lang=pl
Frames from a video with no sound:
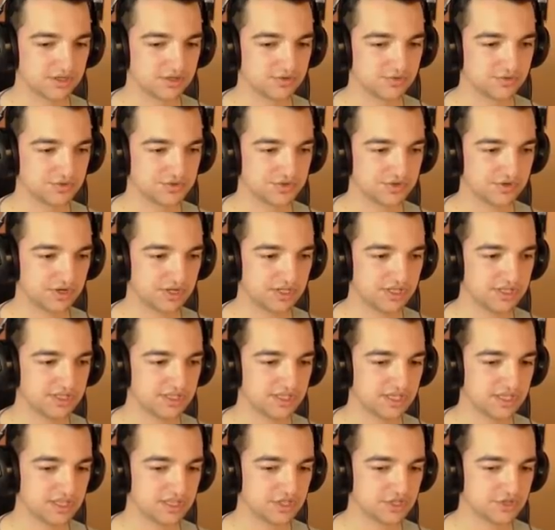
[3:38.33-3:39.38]
dużo, ale nie
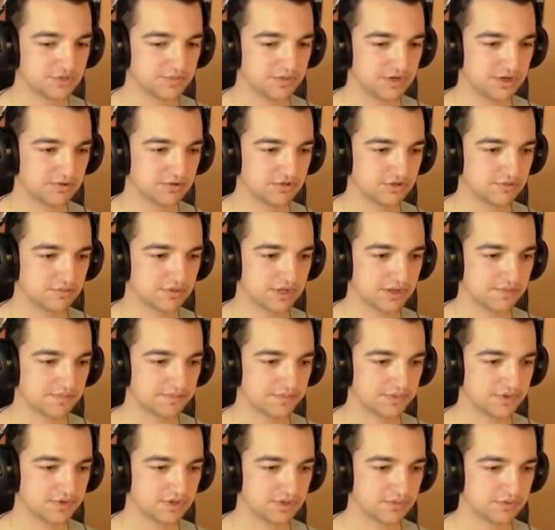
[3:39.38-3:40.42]
jest też mało. Dobra,
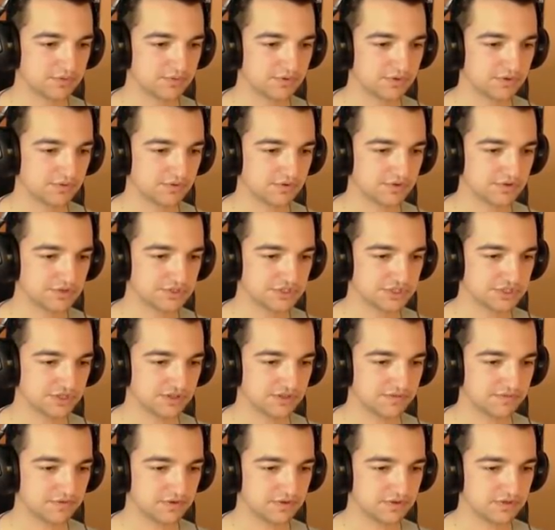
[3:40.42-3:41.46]
tutaj będę musiał troszeczkę
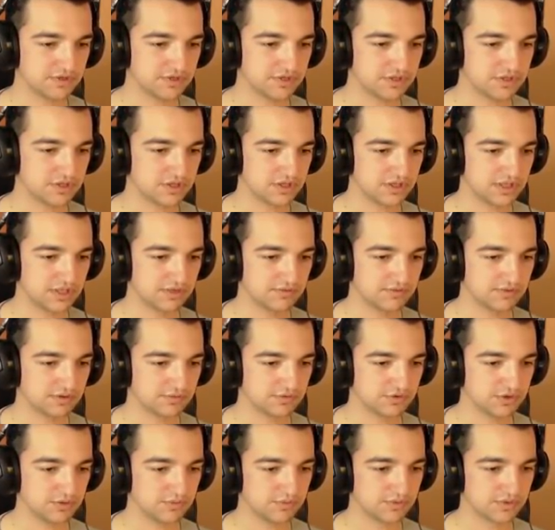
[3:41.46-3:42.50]
zwolnić i znowu
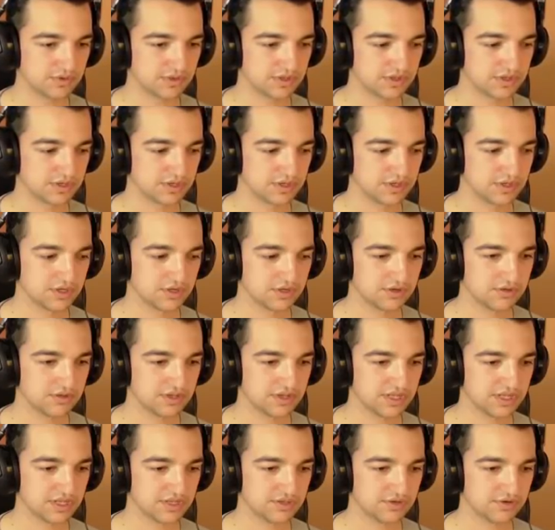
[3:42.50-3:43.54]
autobus.
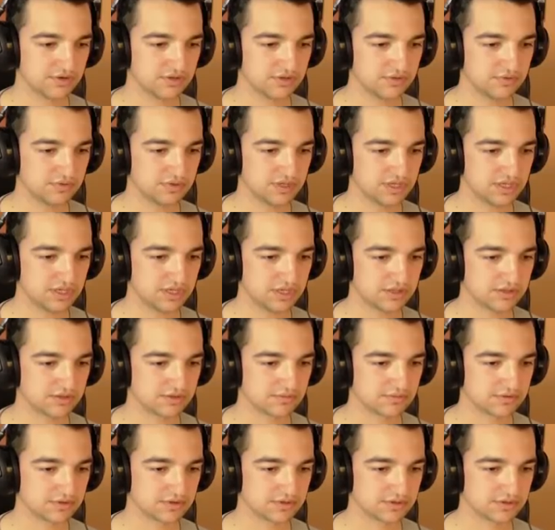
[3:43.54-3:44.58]
Cholera, gdzie oni tutaj jadą?
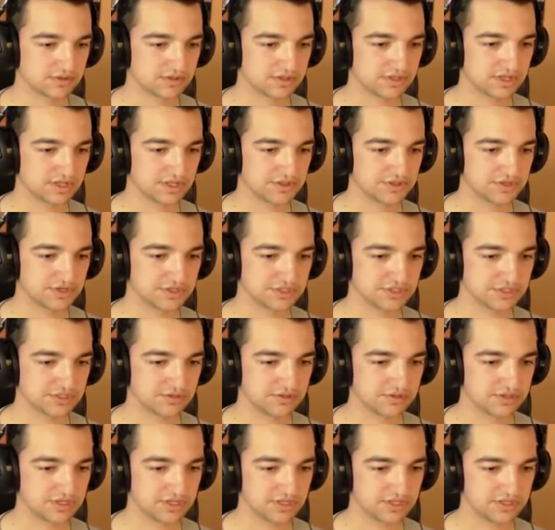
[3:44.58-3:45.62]
Marciarze
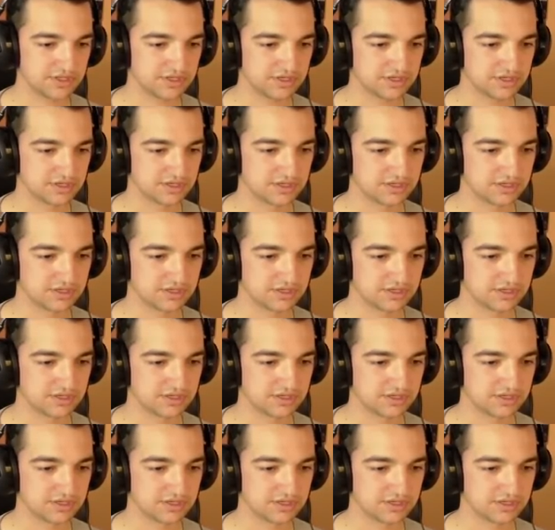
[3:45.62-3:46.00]
cholerni.